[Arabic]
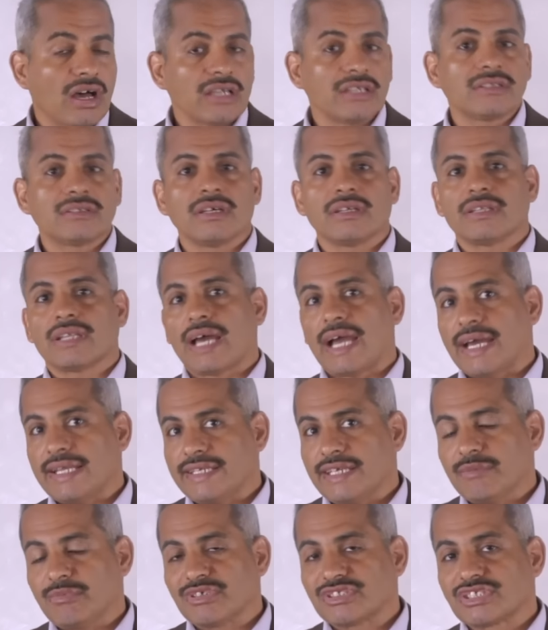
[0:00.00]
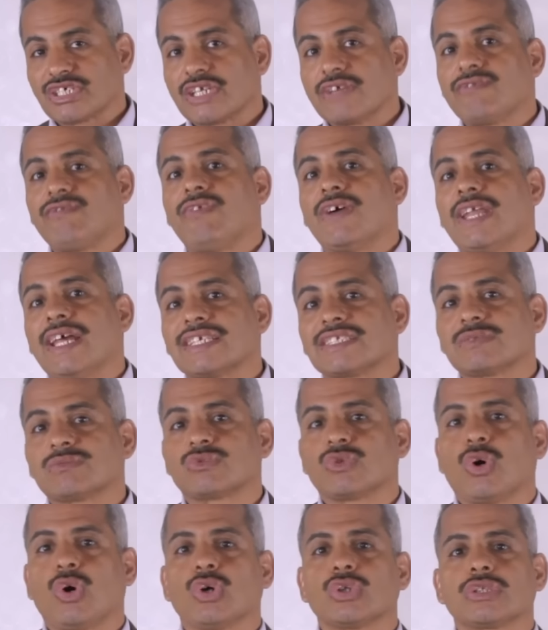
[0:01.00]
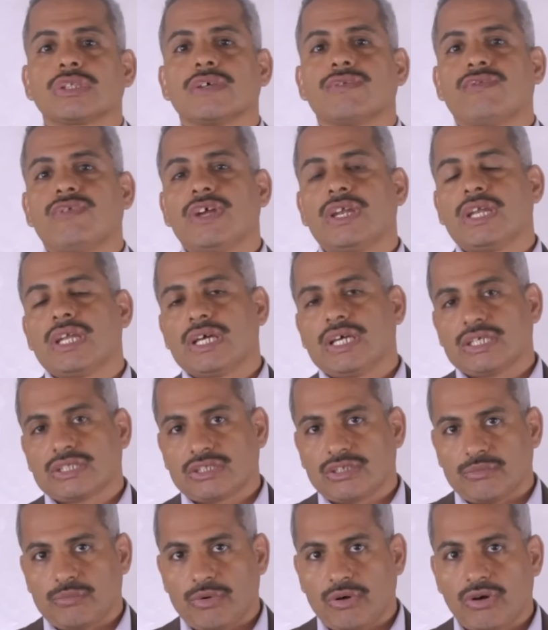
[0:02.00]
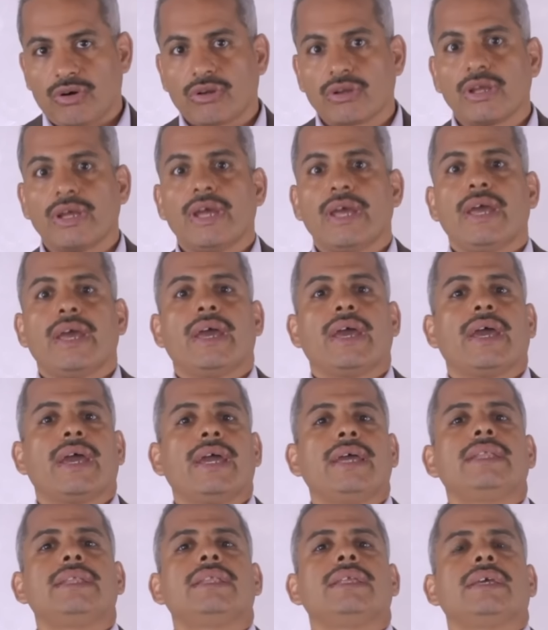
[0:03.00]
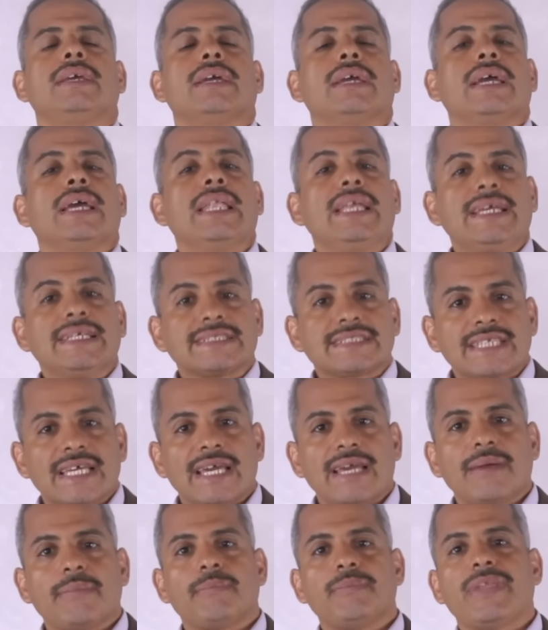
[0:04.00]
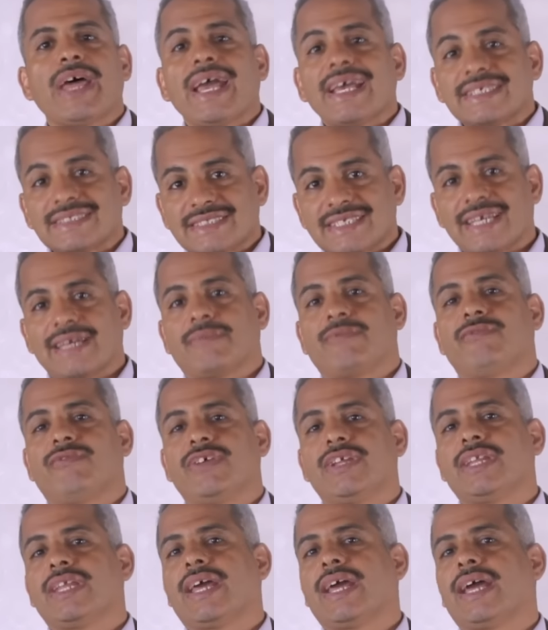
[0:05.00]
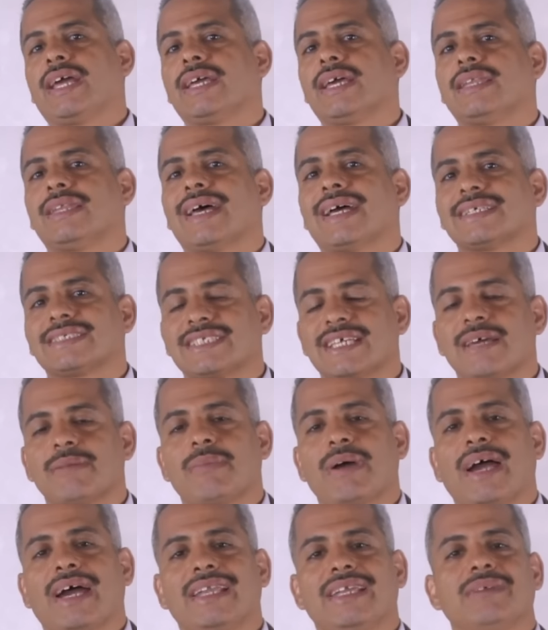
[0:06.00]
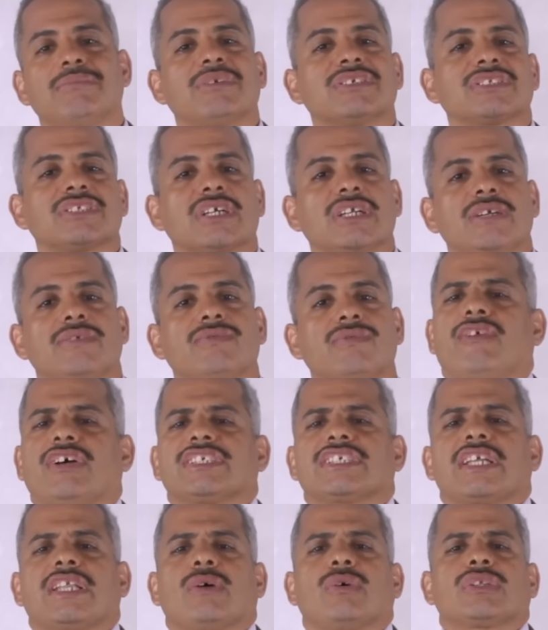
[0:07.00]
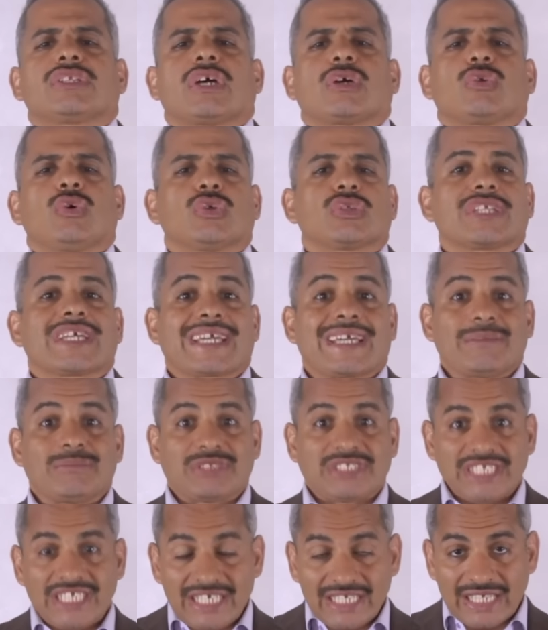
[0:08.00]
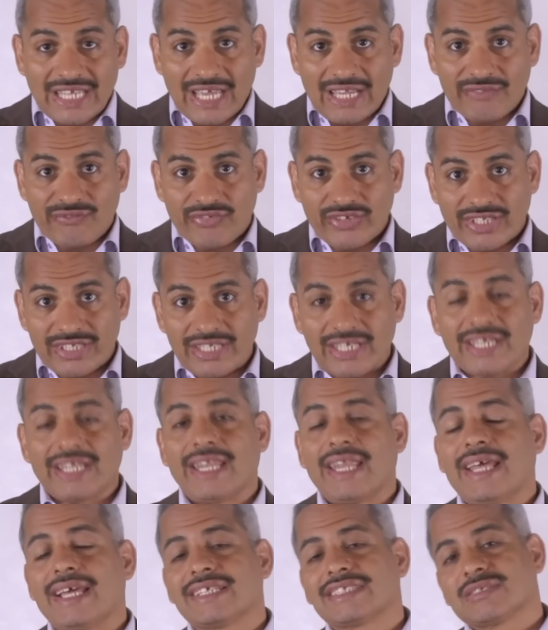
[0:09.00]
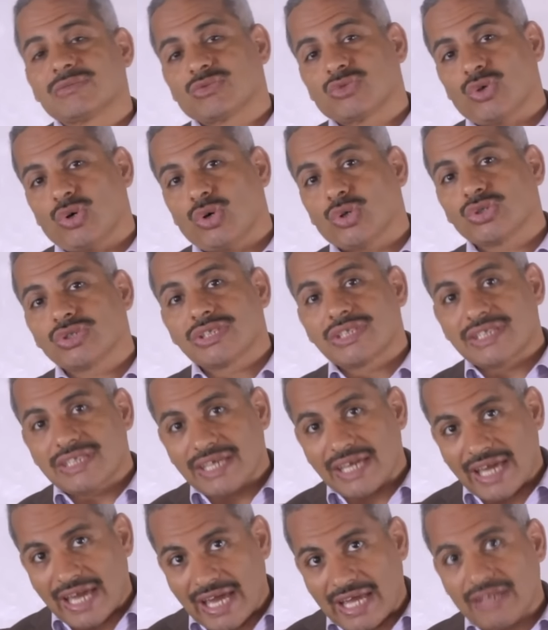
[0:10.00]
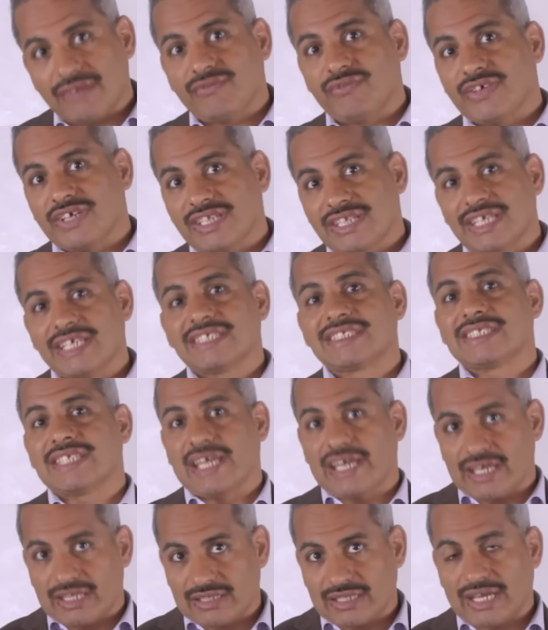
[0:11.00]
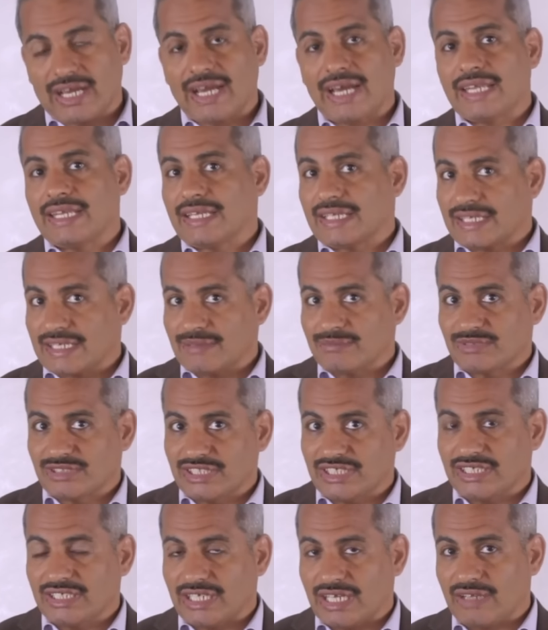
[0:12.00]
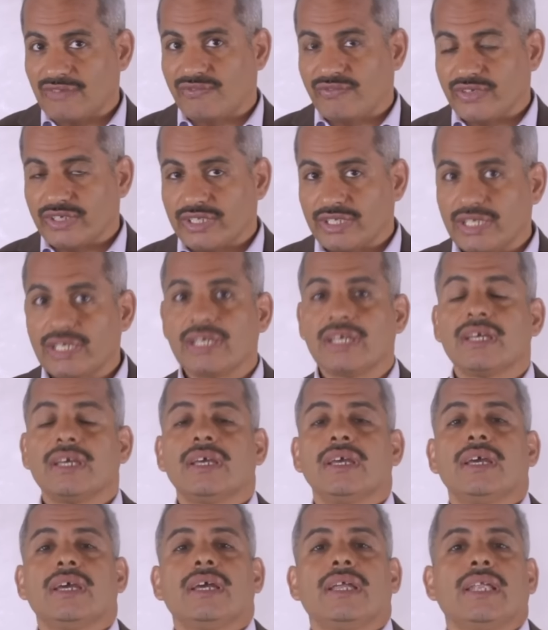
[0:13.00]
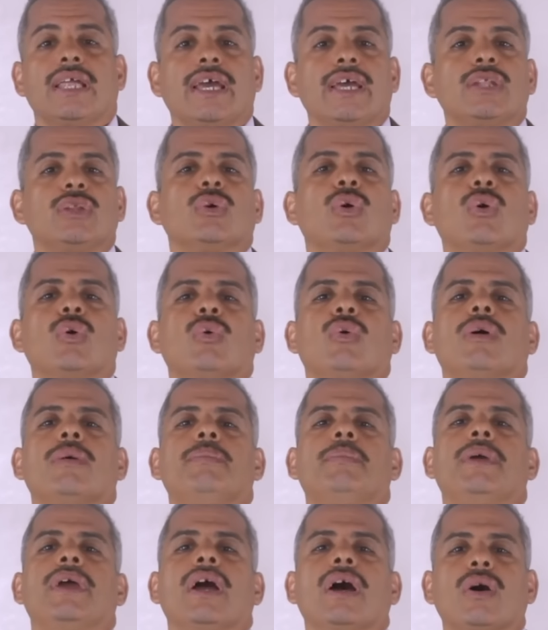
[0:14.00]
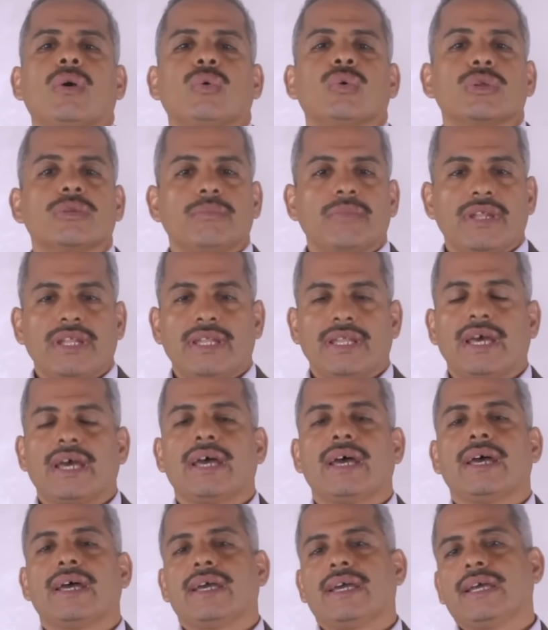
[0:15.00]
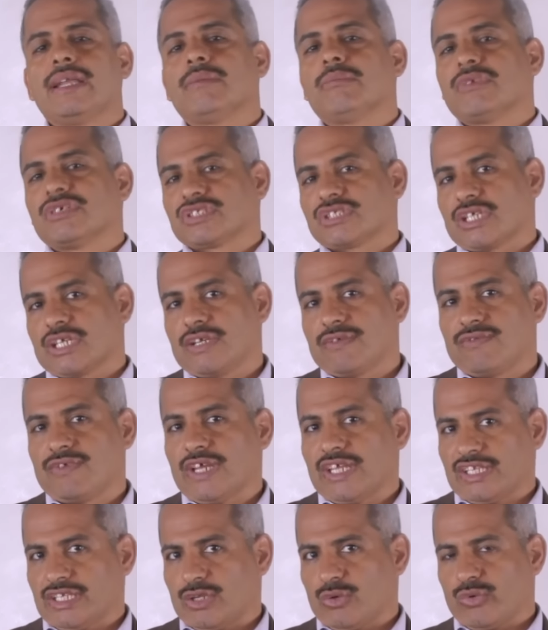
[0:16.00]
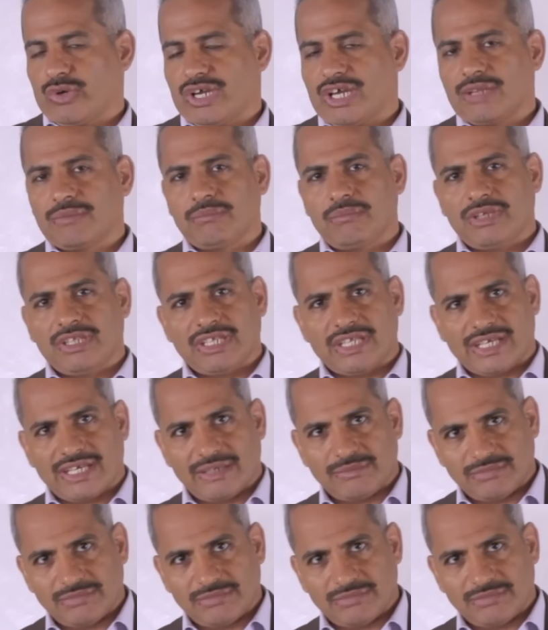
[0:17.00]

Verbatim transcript: ايضا عليه مصاريف فلازم تحط في الاعتبار ان الحساب ده حساب في النهاية ده حساب عليه مصاريف فاذا لو انت هتحط 50000 جنيه لازم تحط 1000 جنيه زيادة على ال 50000 جنيه لأن هو بياخد منها المصاريف لأن لو خد من ال